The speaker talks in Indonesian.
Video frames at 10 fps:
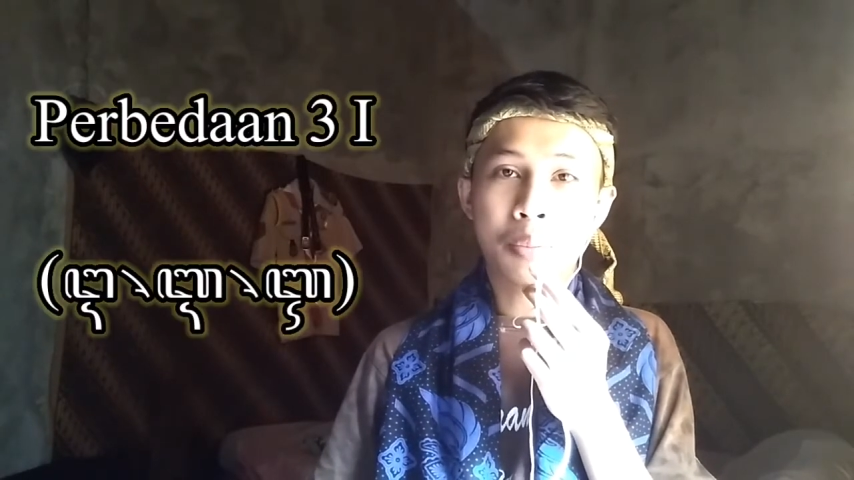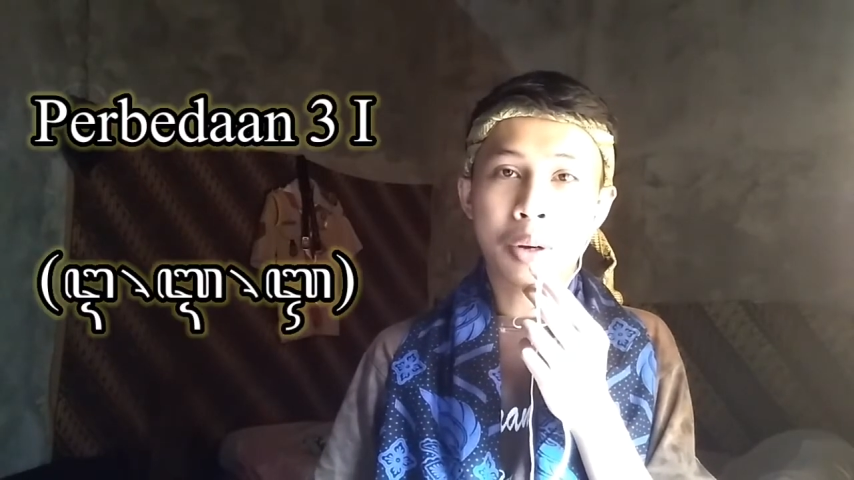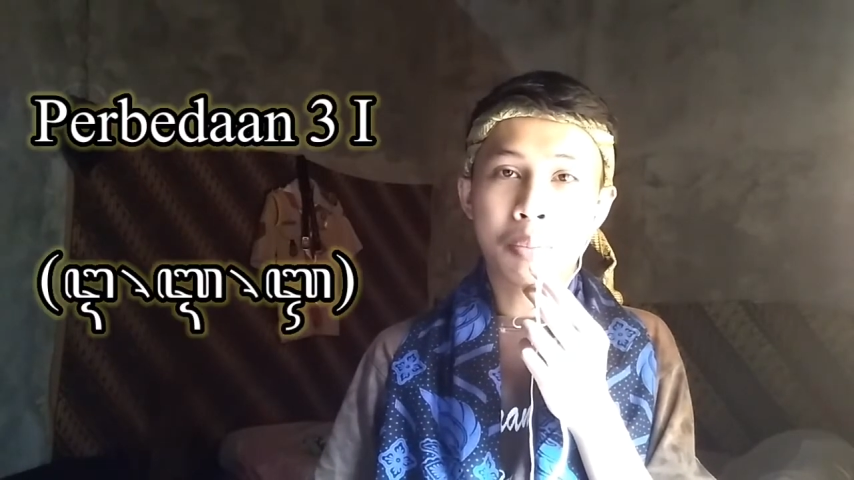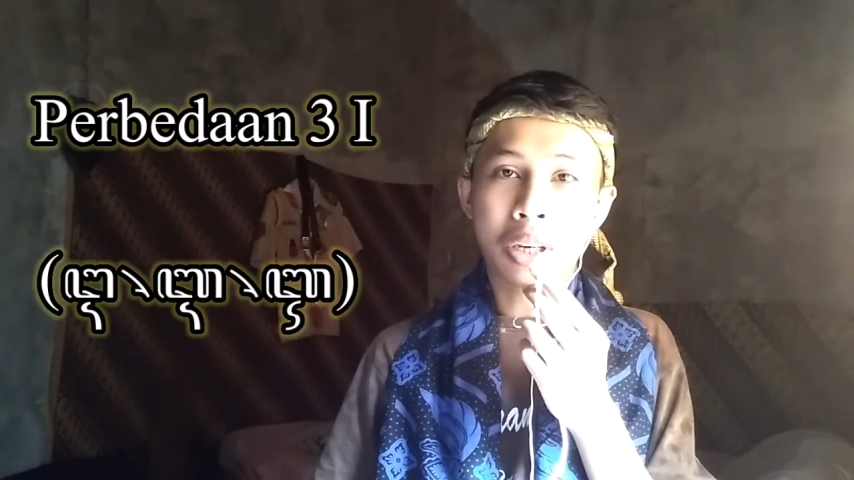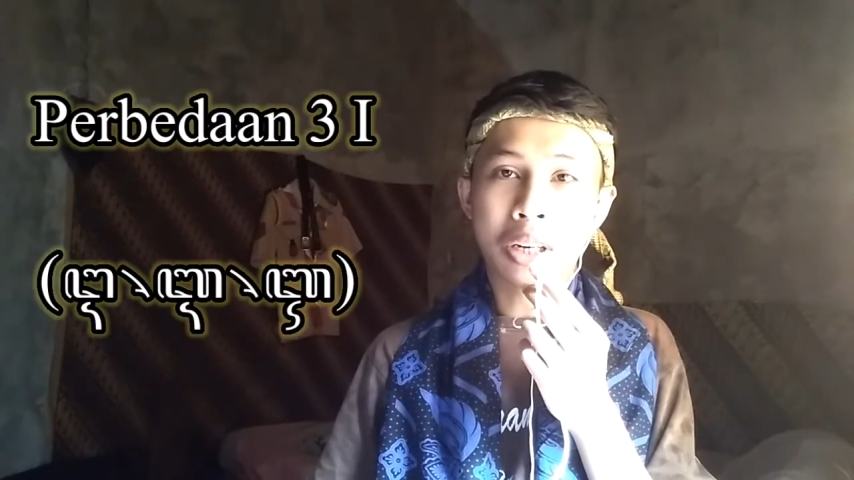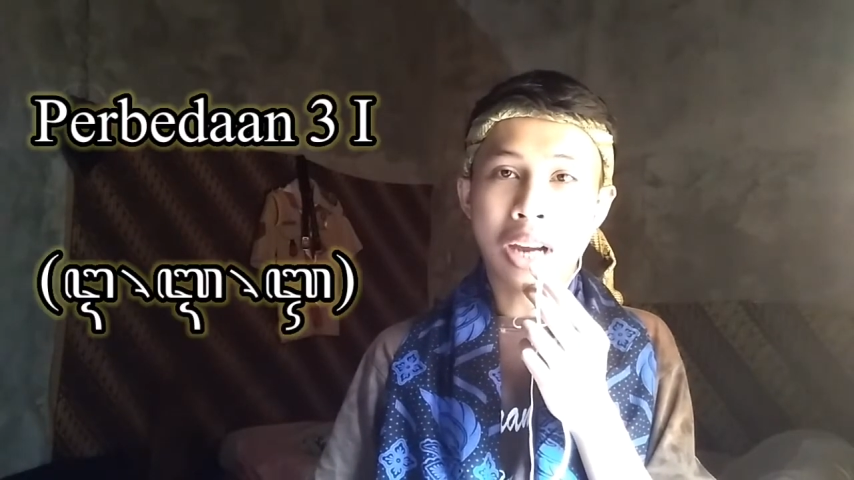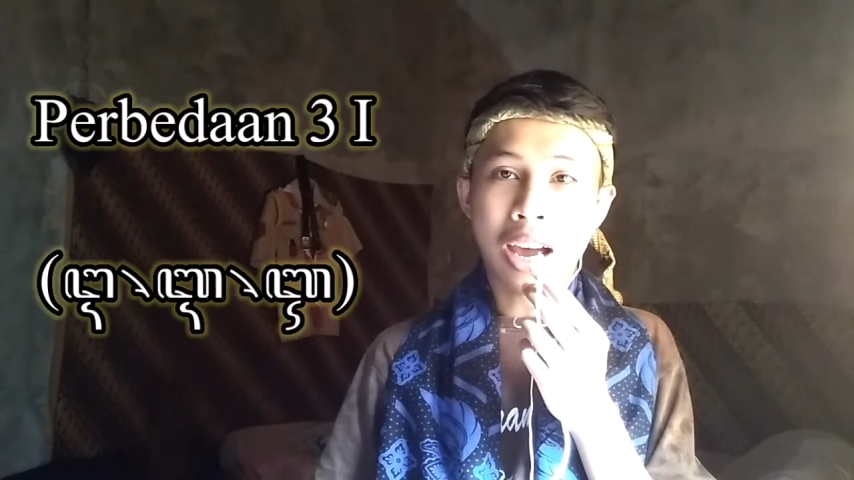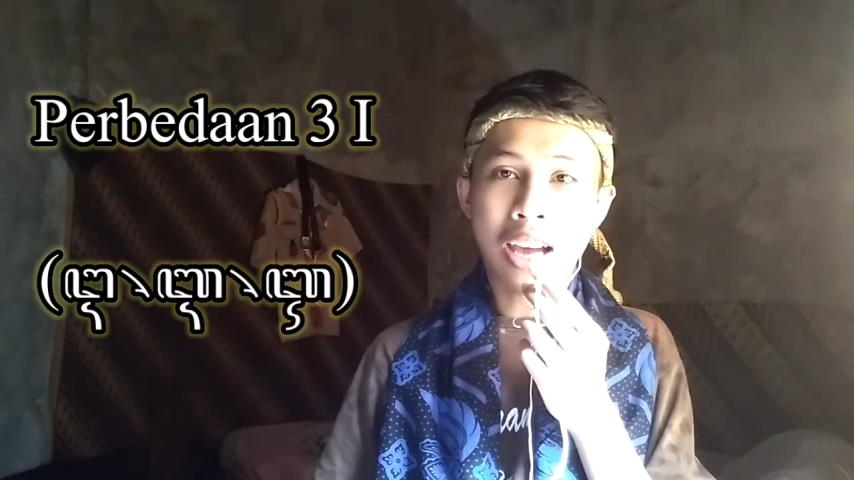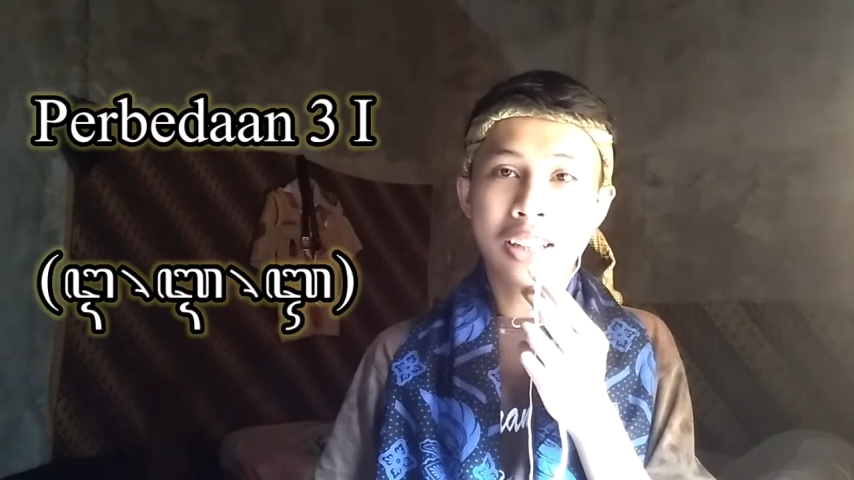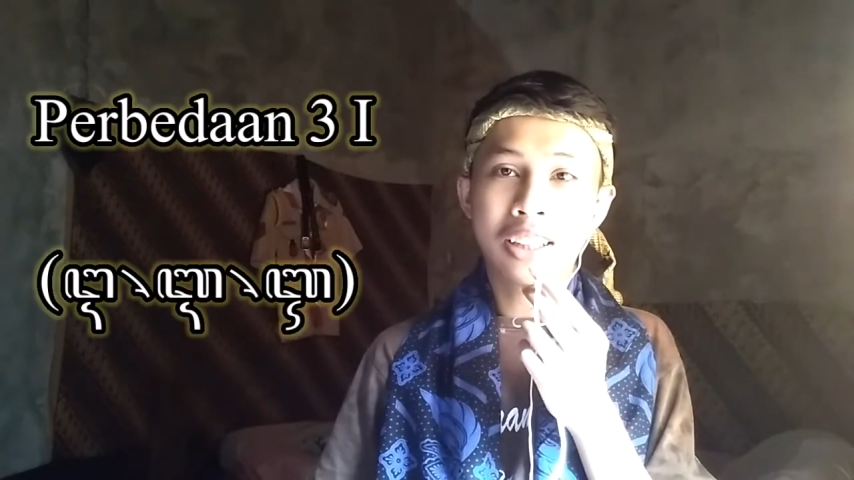
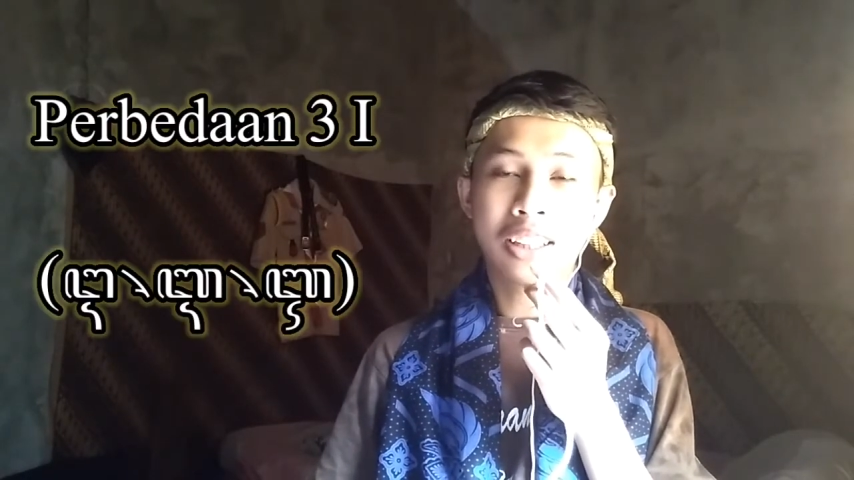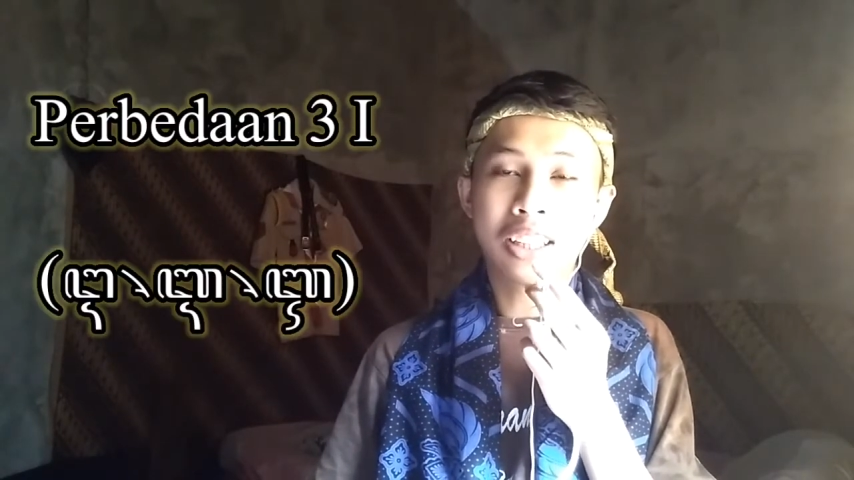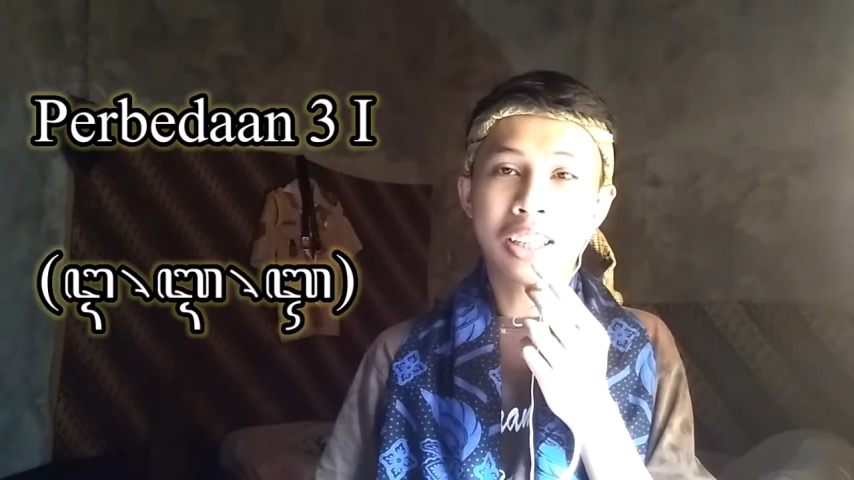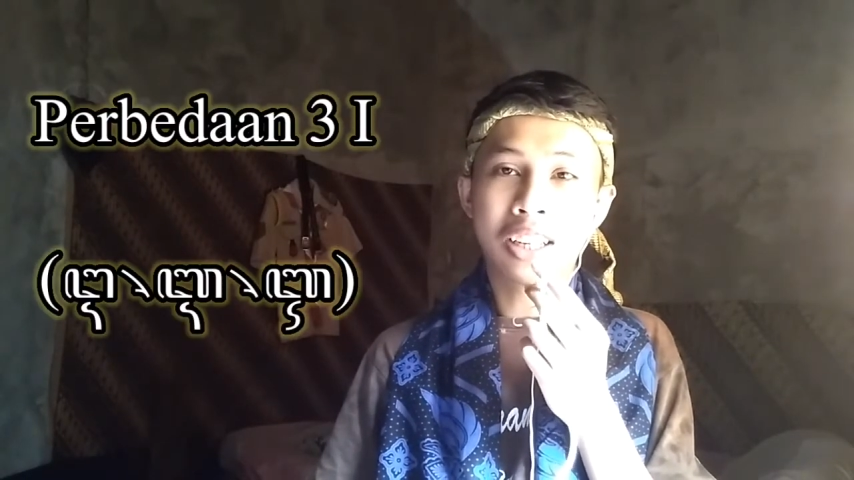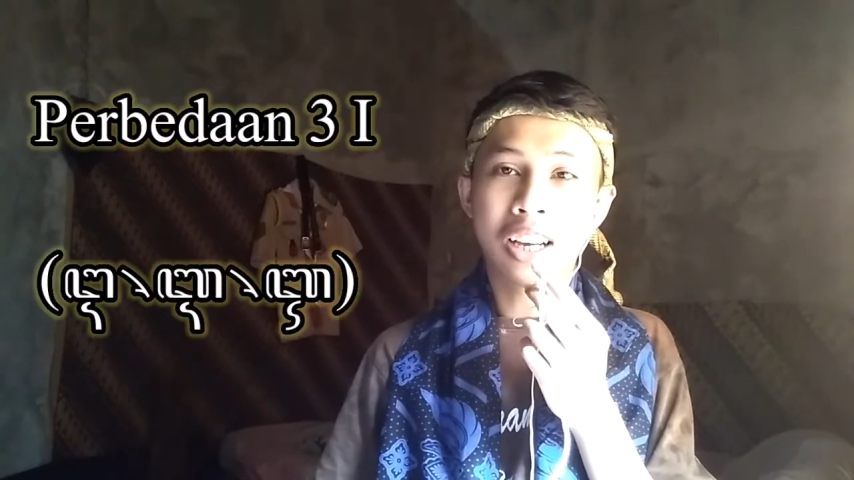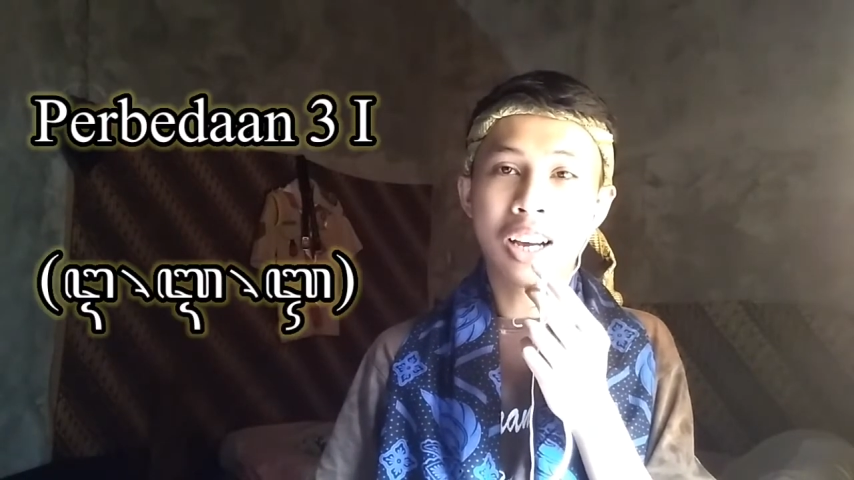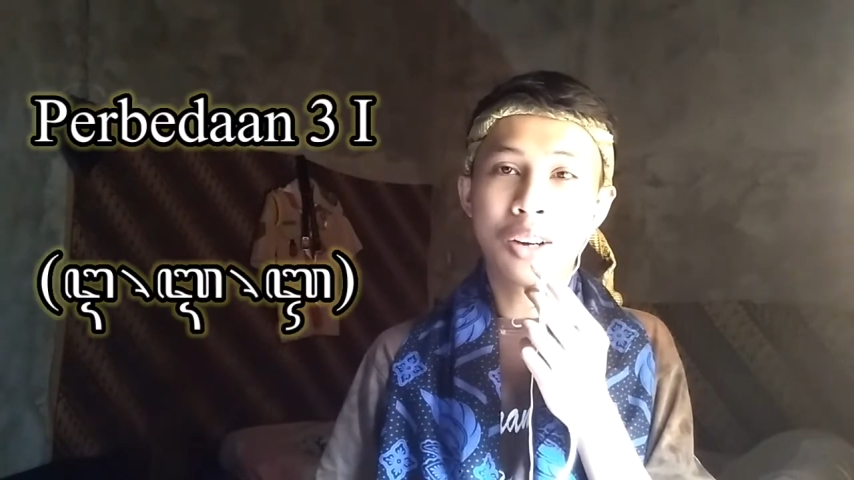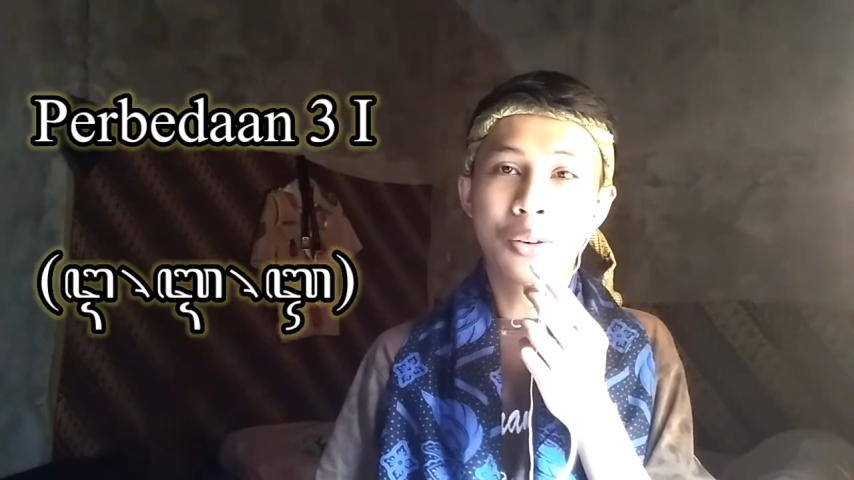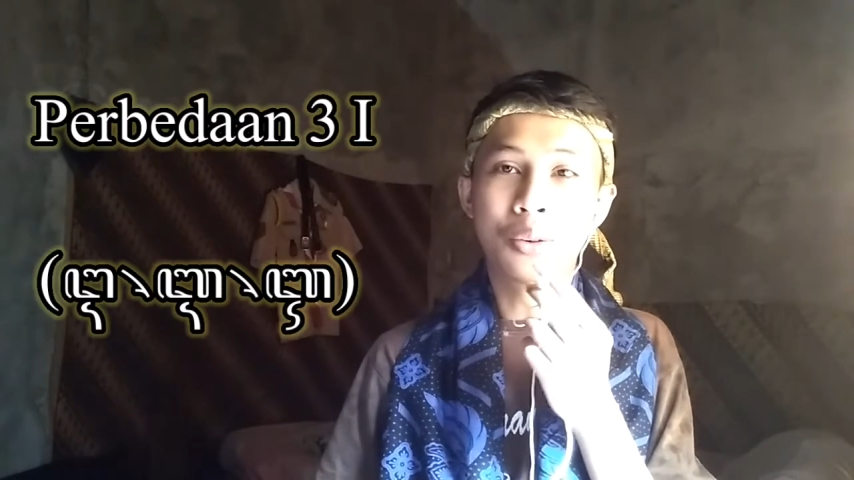perbedaan tiga